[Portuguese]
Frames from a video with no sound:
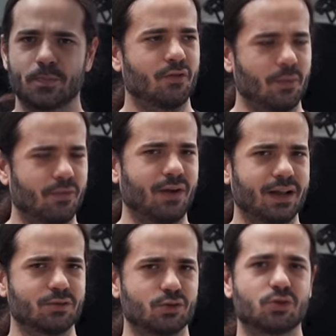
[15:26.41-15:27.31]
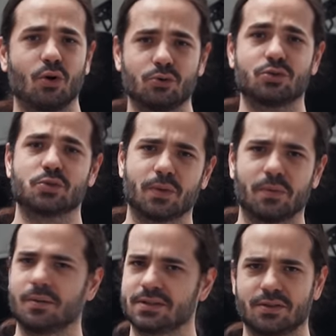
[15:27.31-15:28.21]
Vamos falar dos outros
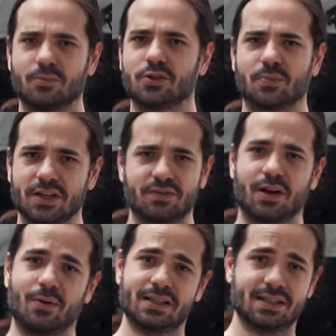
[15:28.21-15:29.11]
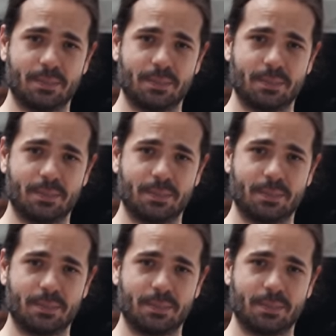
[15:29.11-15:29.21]
problemas que são muito mais frequentes.